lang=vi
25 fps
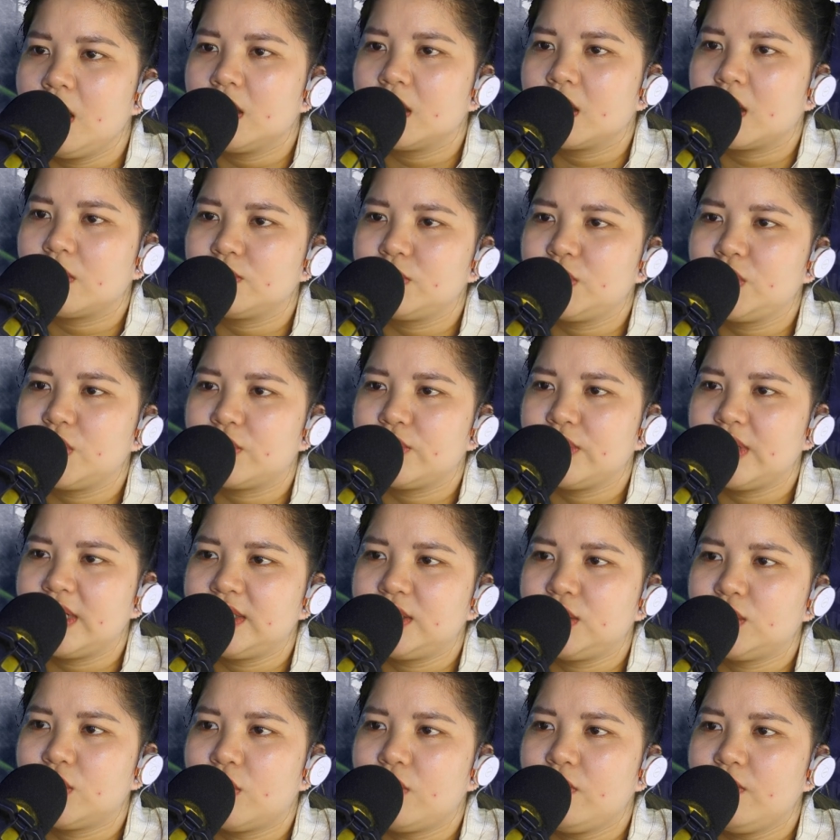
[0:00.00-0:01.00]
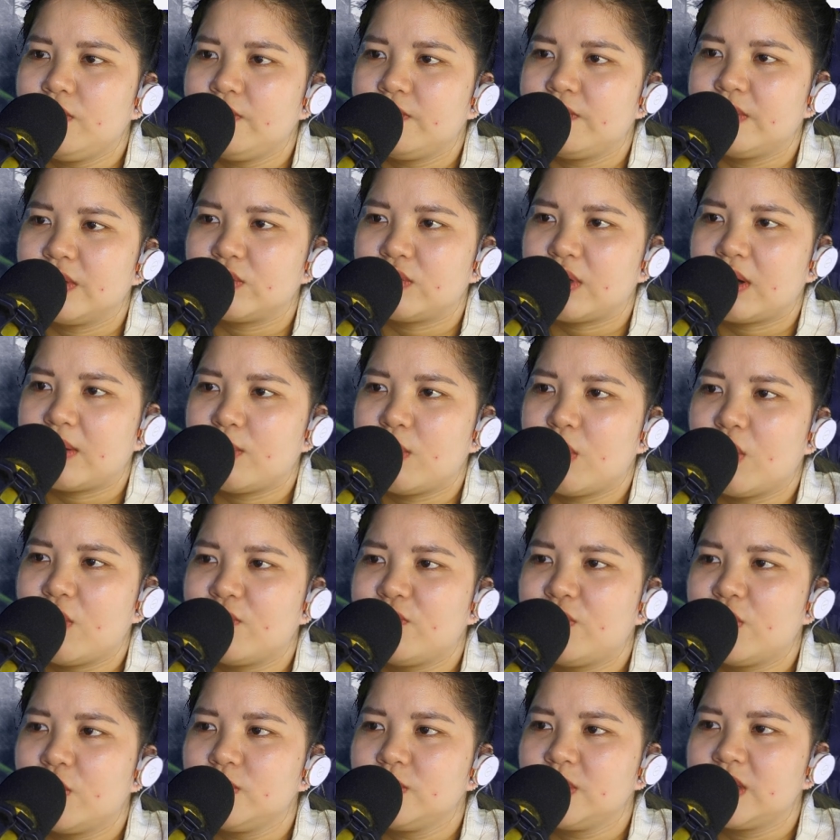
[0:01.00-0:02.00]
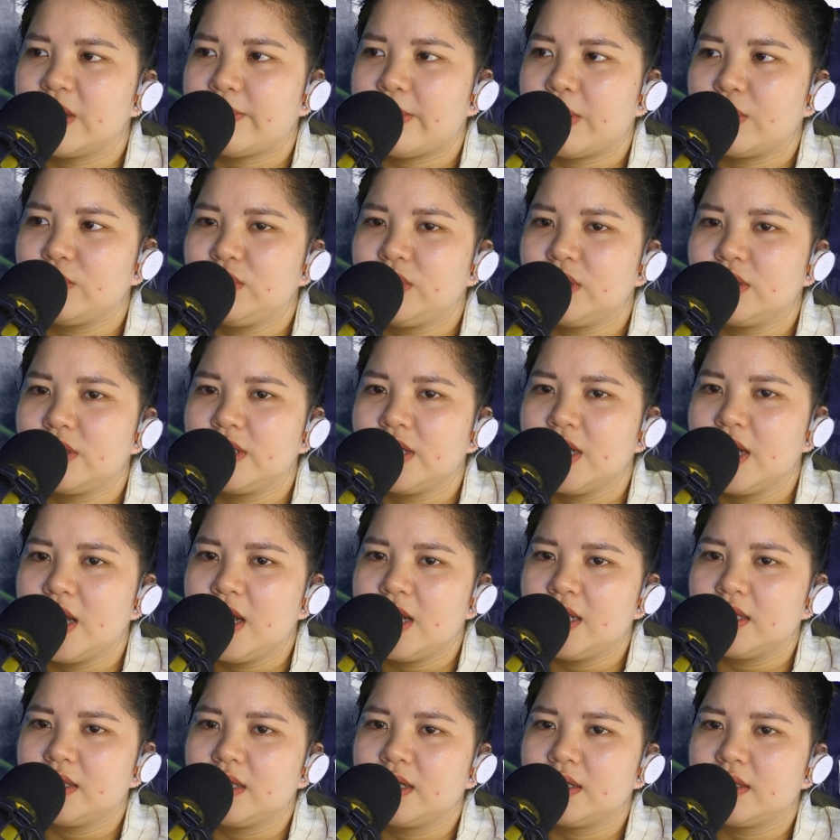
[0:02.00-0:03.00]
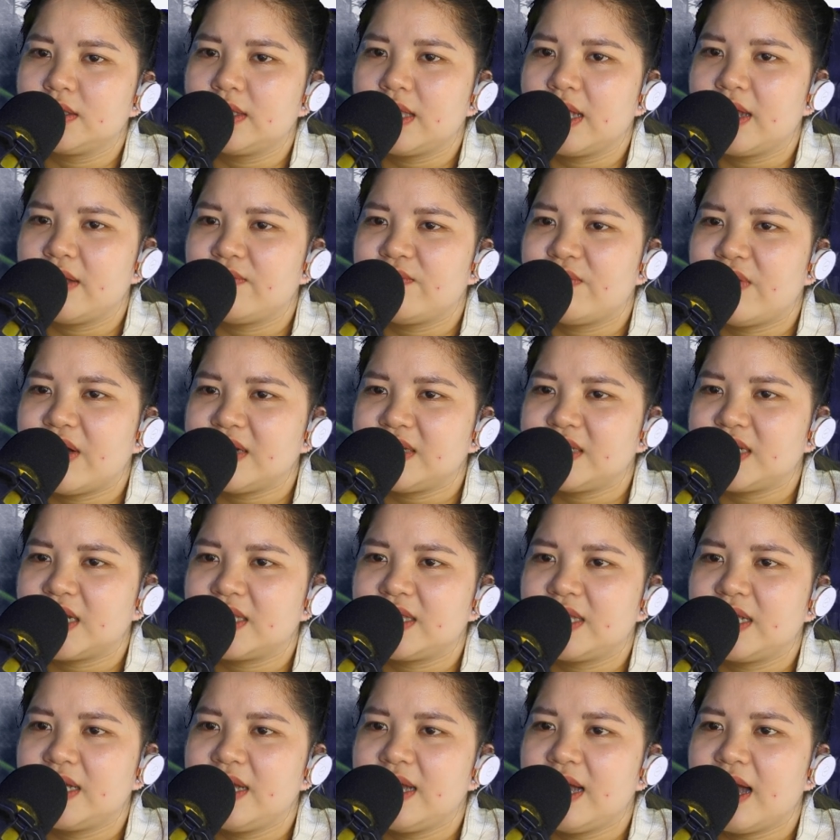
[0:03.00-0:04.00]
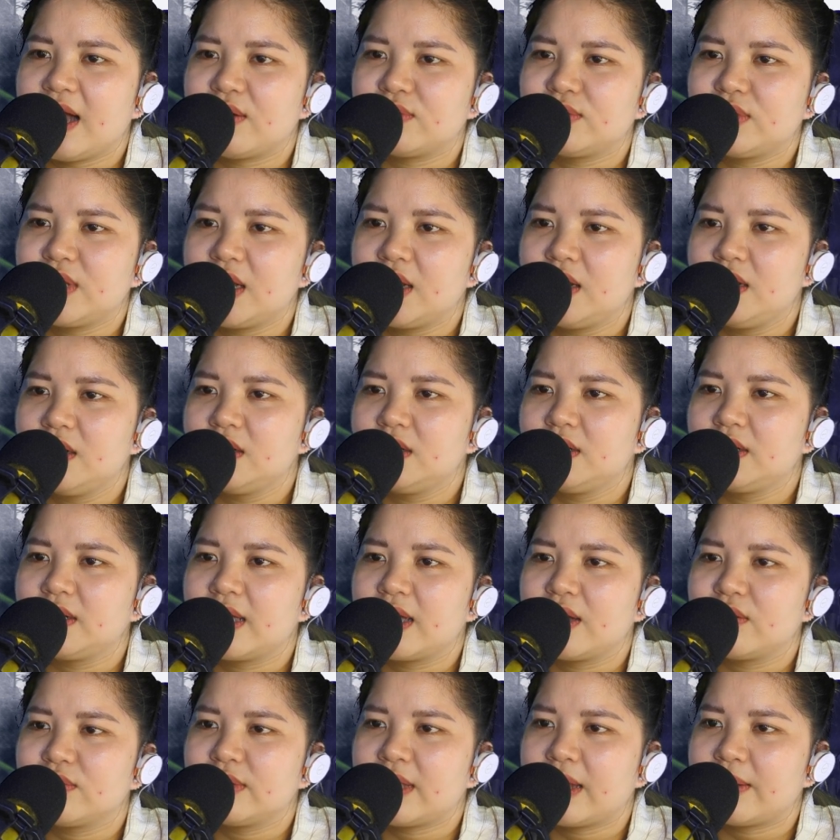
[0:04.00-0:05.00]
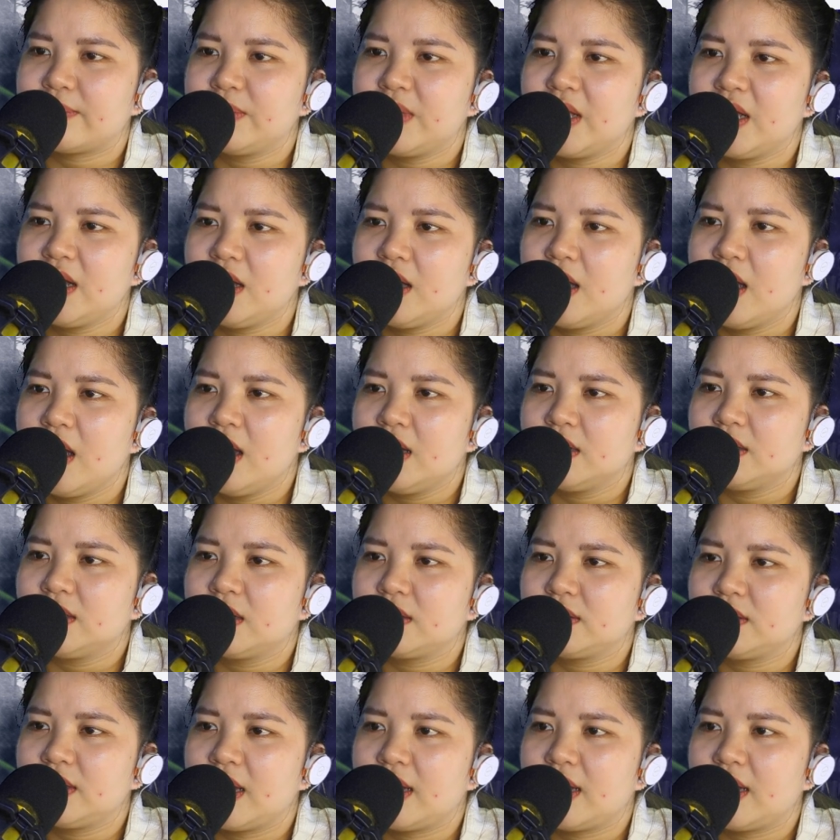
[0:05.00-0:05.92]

không chỗ để trốn, và toàn bộ phun ra máu tươi. Từng tên phát ra tiếng gào thê lương kêu thảm thiết, thân